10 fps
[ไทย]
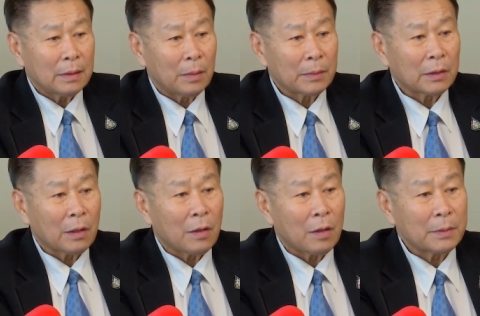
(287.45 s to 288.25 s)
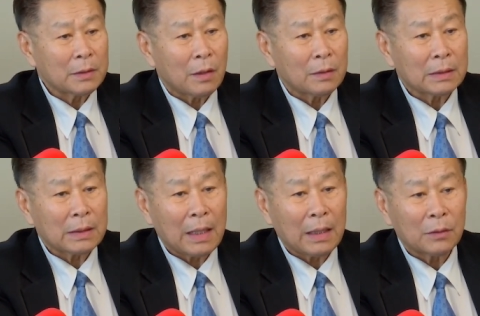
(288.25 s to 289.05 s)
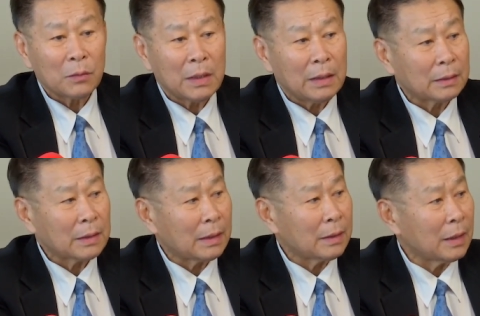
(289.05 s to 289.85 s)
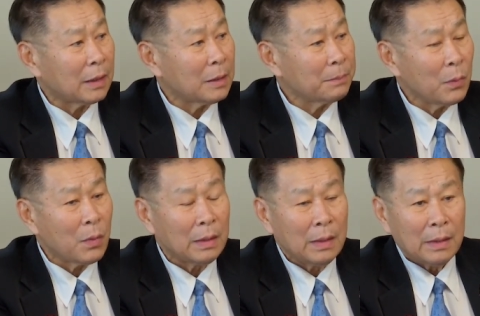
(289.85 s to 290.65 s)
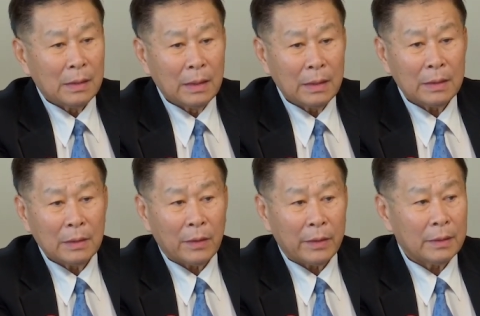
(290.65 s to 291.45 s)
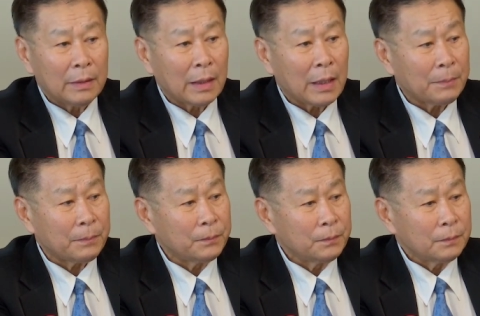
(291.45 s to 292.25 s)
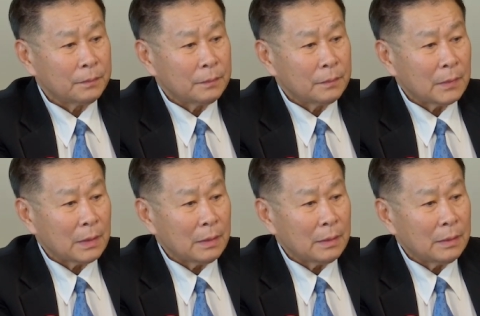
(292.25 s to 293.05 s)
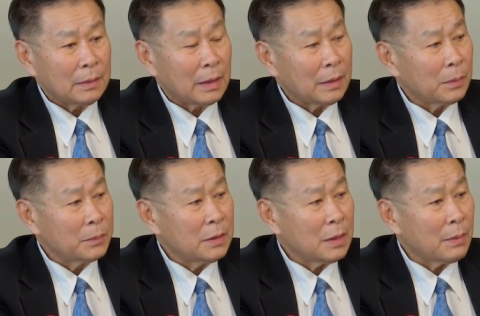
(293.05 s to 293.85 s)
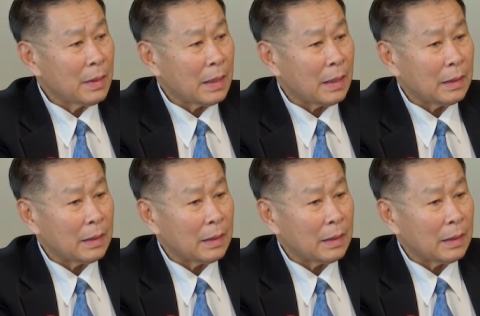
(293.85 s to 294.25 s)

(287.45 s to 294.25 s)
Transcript: อบตอบจต่างๆท้องถิ่นต่างๆทั้งหลายทั้งปวงแล้วอีกหน่อยนะครับนะผมเชื่อว่า